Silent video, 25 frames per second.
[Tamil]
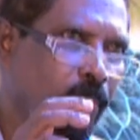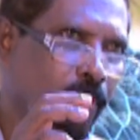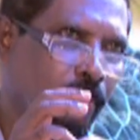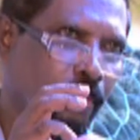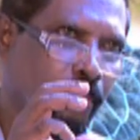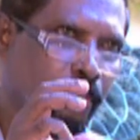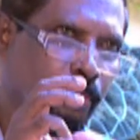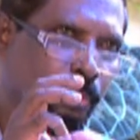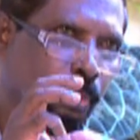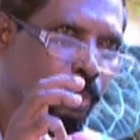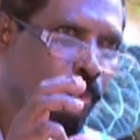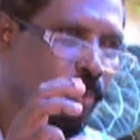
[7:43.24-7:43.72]

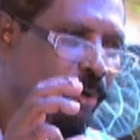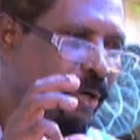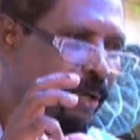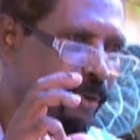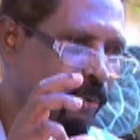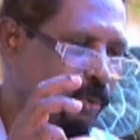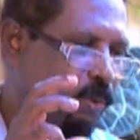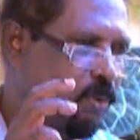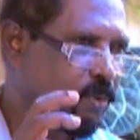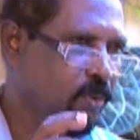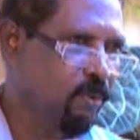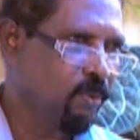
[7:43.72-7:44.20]
ஒரு தூர
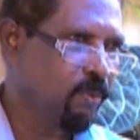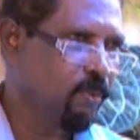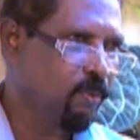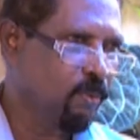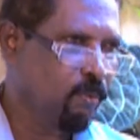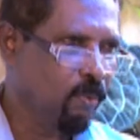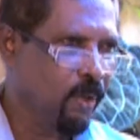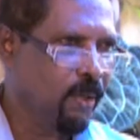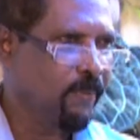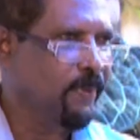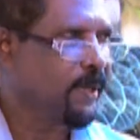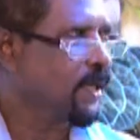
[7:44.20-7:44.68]
நோக்கு
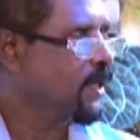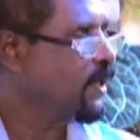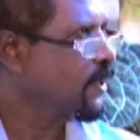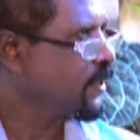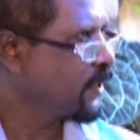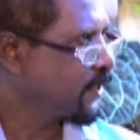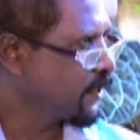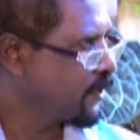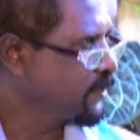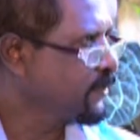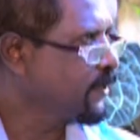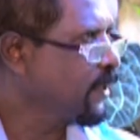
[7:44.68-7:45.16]
உள்ளவராக
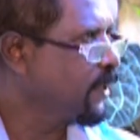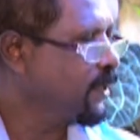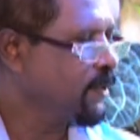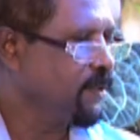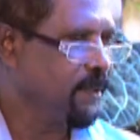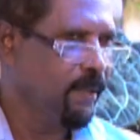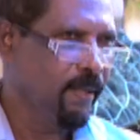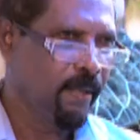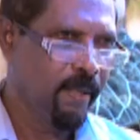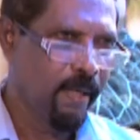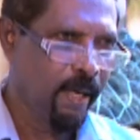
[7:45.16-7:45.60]
இருந்தால்